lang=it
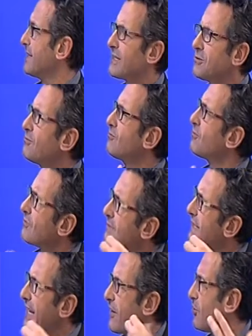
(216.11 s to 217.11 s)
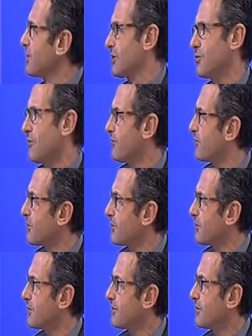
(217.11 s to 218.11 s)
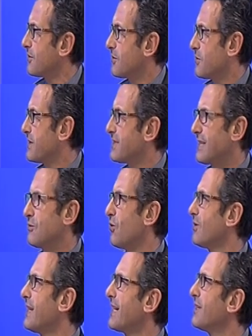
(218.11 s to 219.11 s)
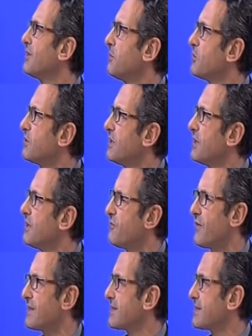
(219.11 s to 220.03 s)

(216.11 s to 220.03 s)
Innanzitutto di che cosa soffrono. Queste allora, sicuramente... Di